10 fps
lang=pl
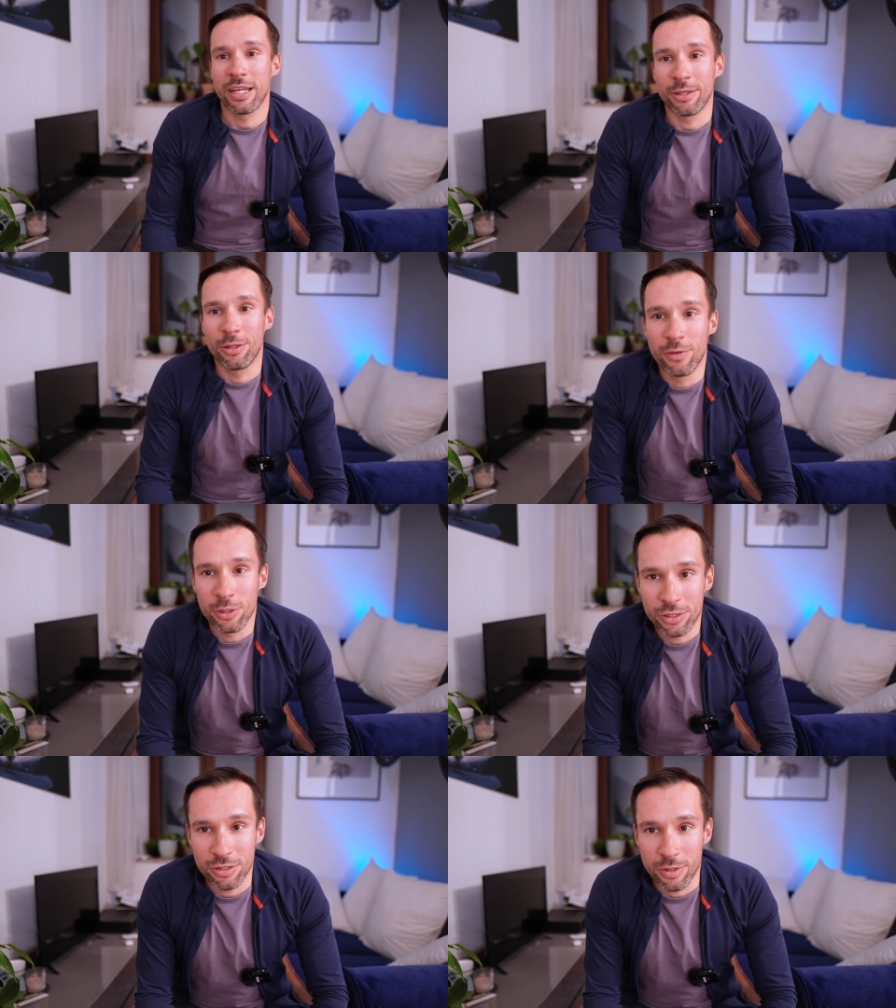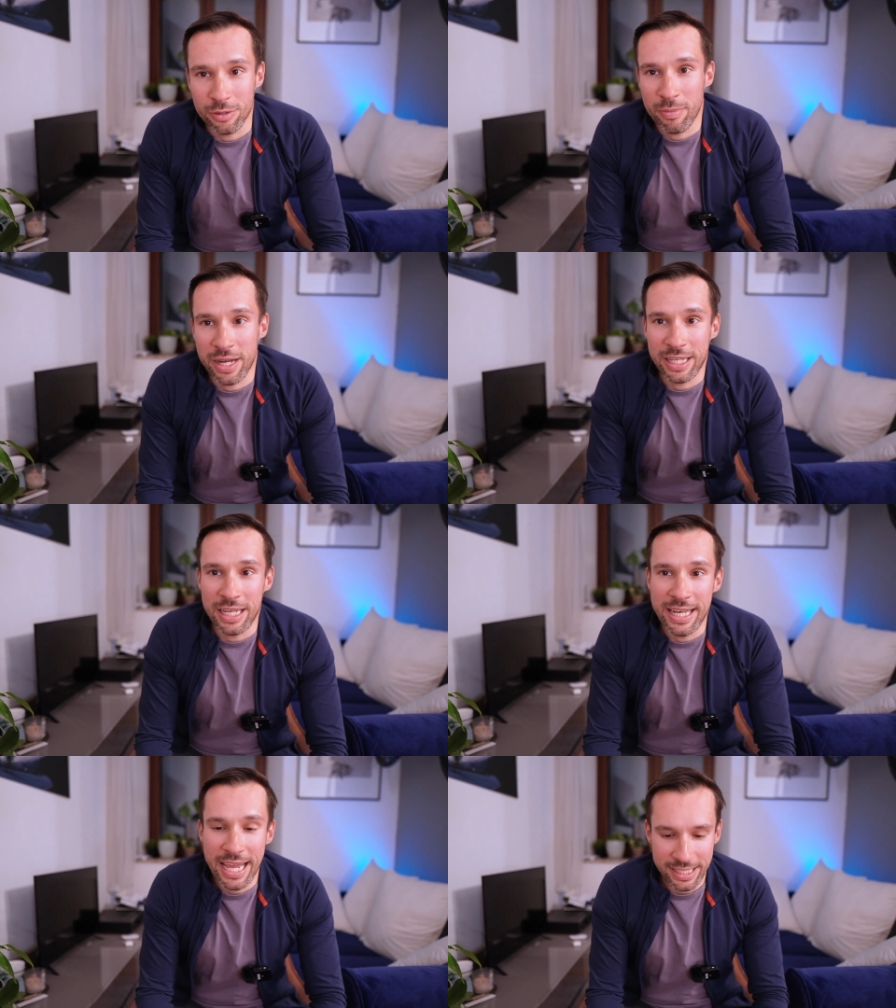nowością od
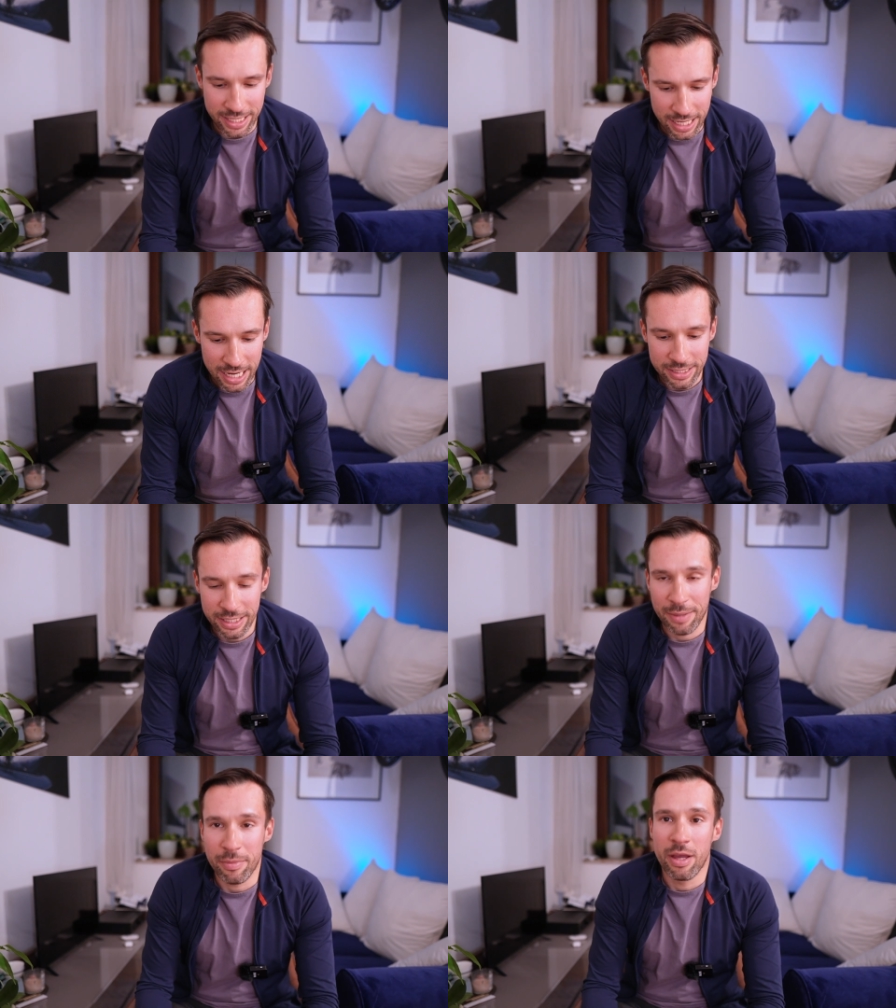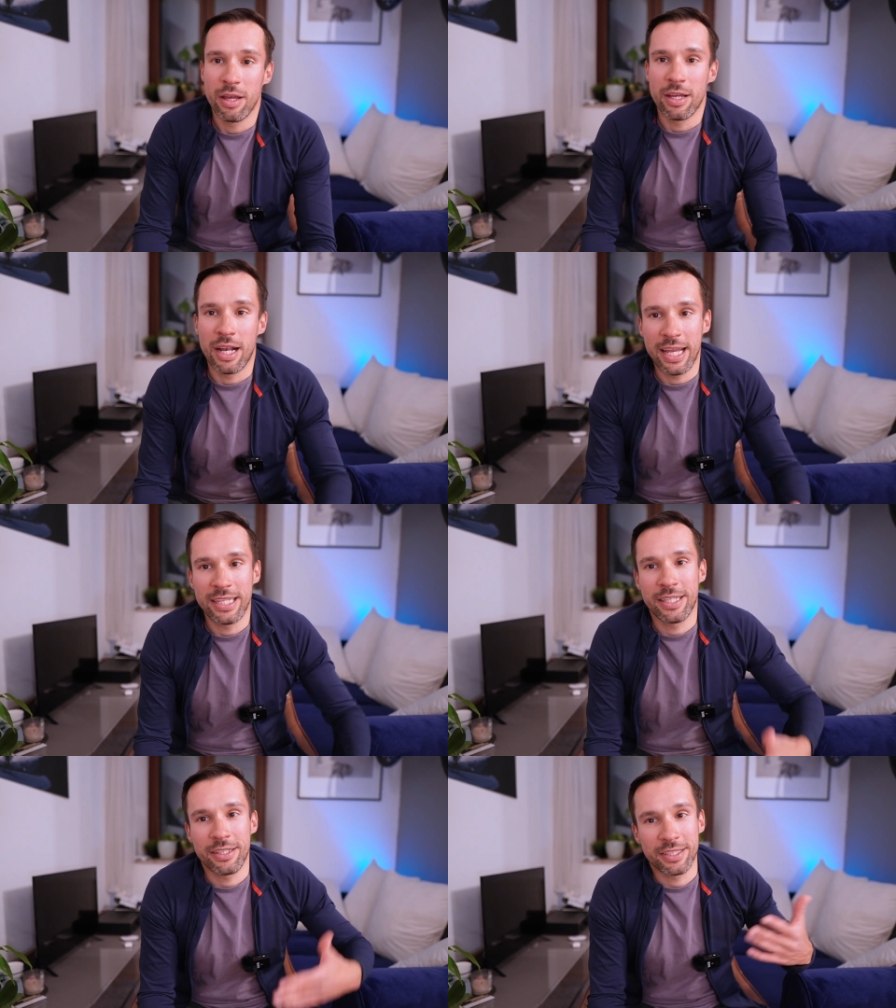marki Laser, kaskiem
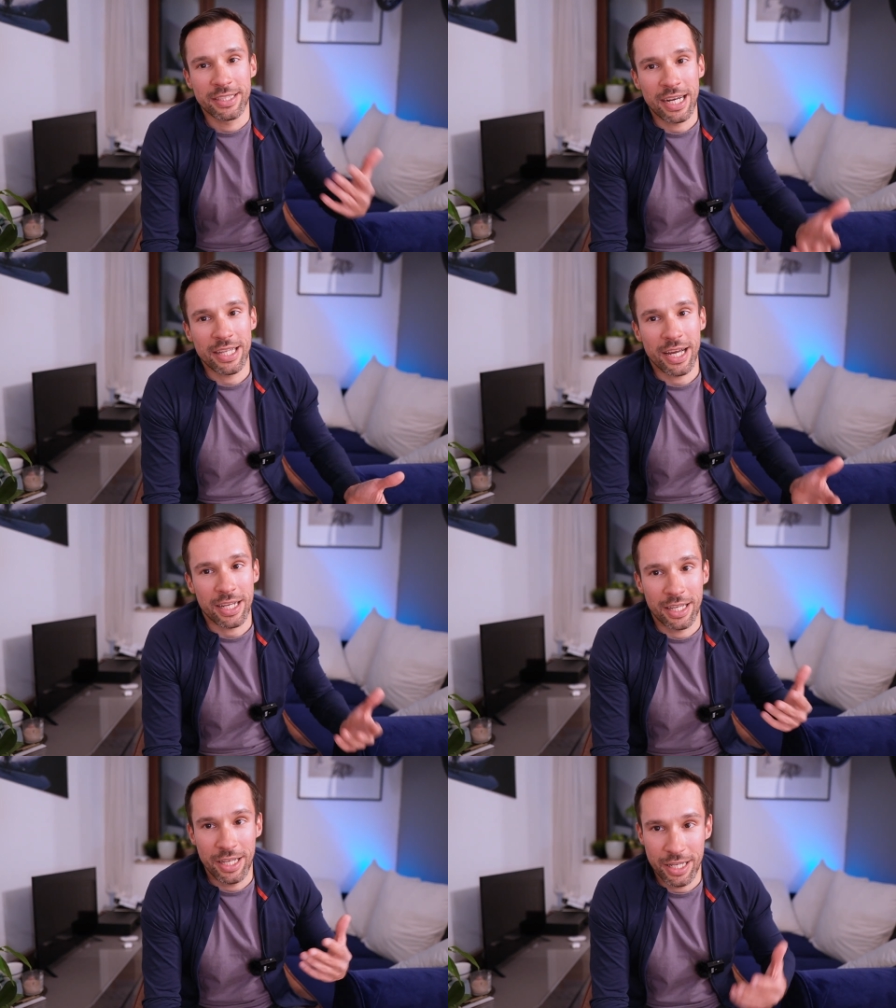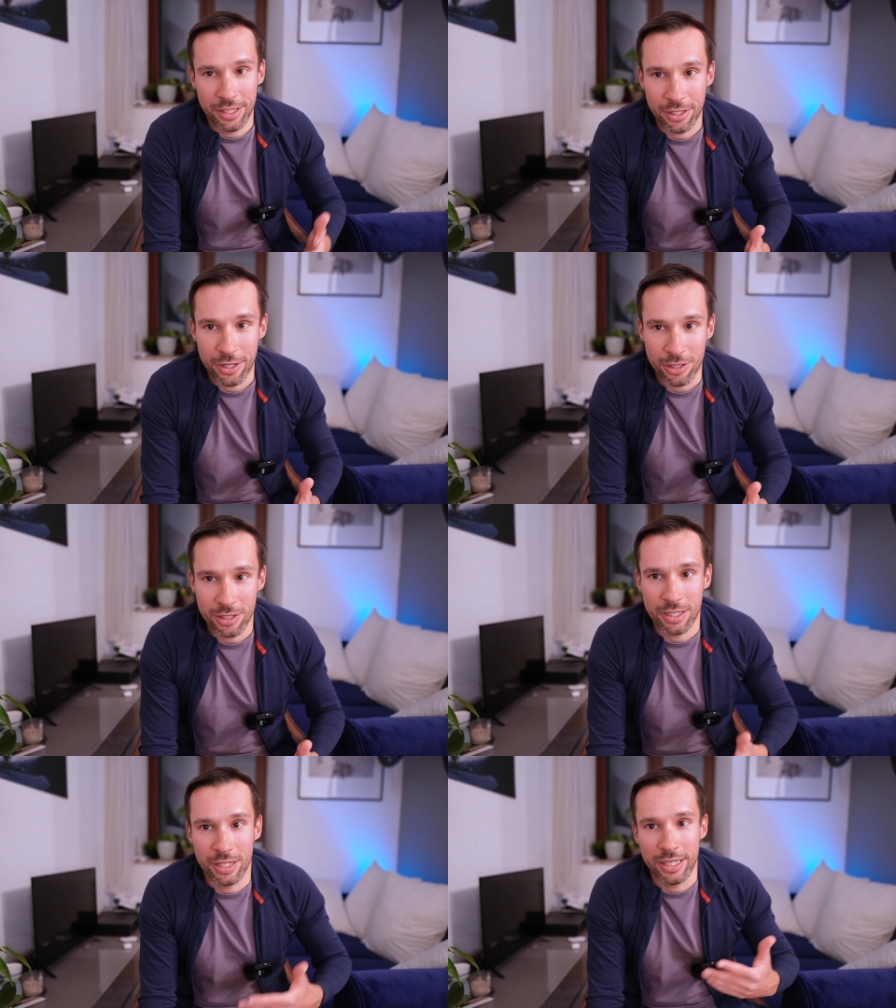Laser Strada Kinetic
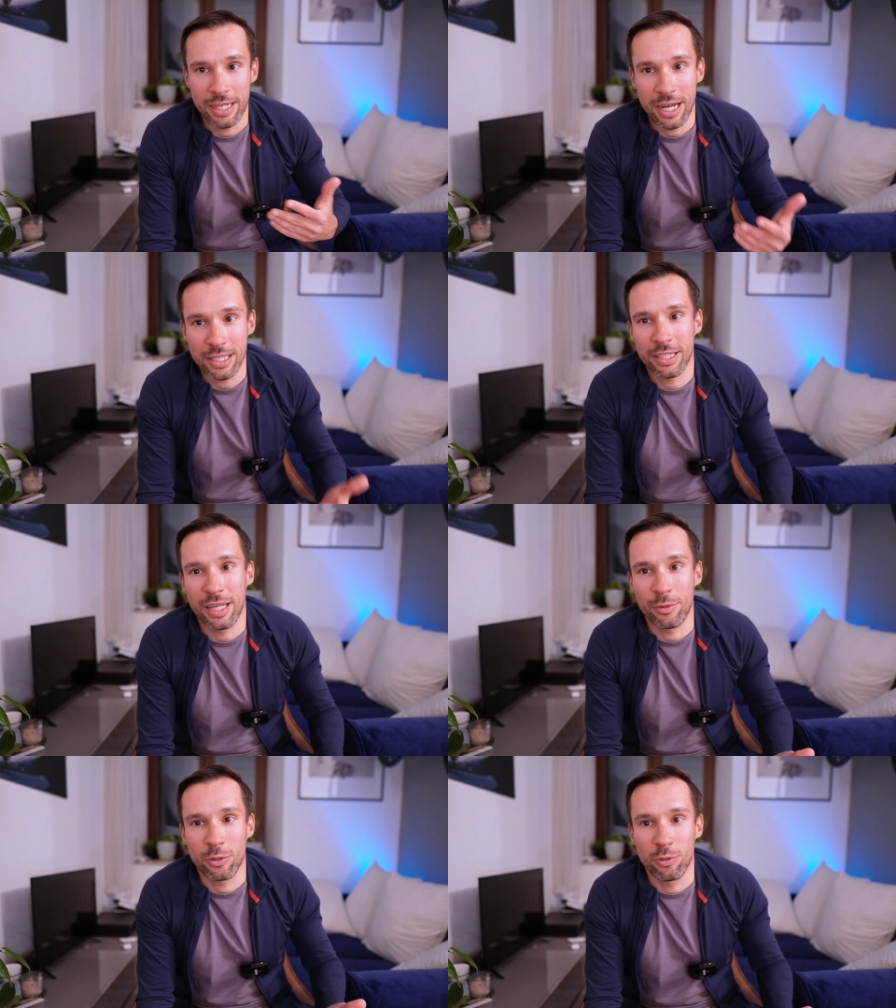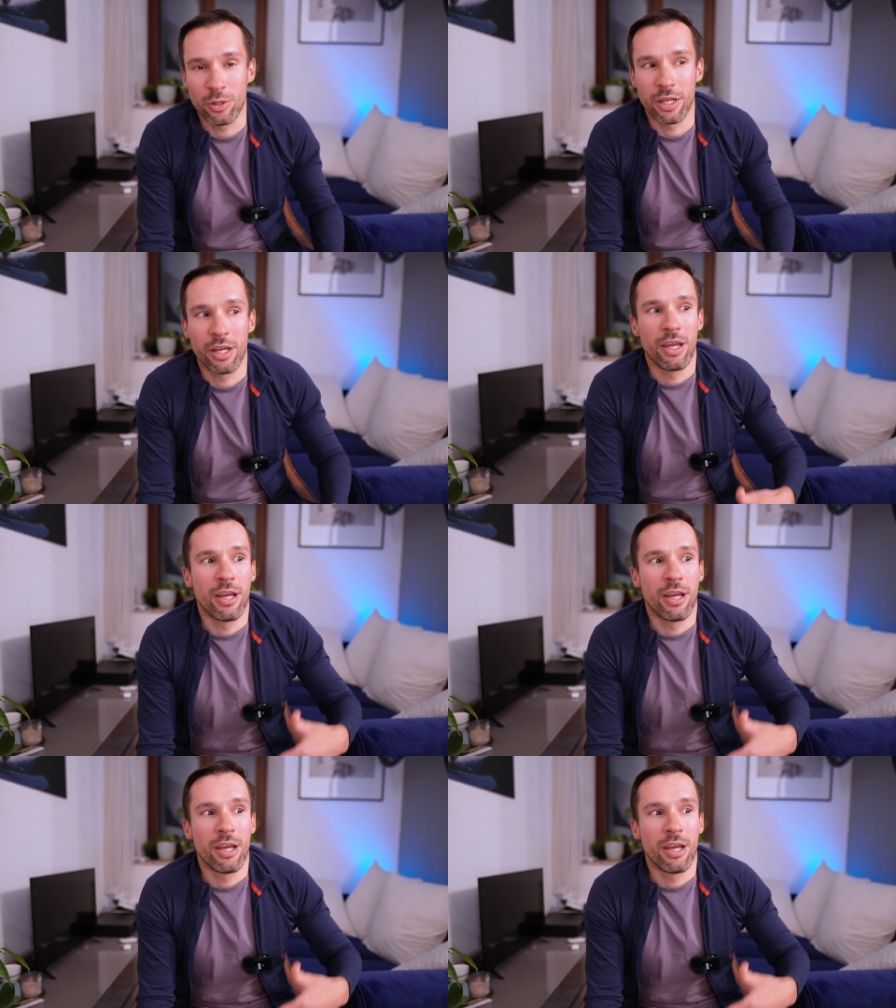Core, czyli kaskiem, który